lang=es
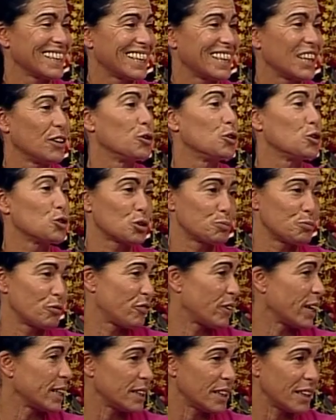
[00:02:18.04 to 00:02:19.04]
que no nos
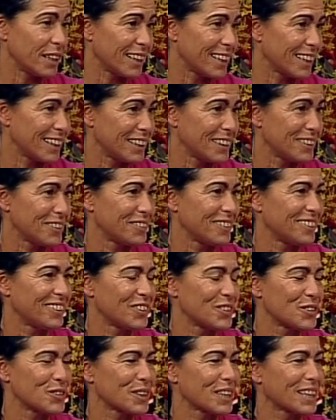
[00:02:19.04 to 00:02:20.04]
fatigue
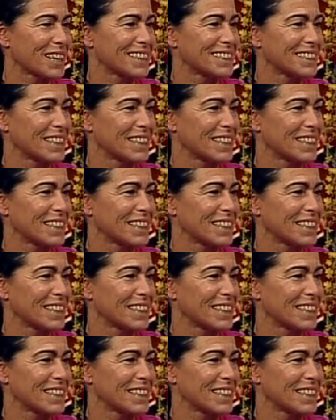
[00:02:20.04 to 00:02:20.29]
ni nos deje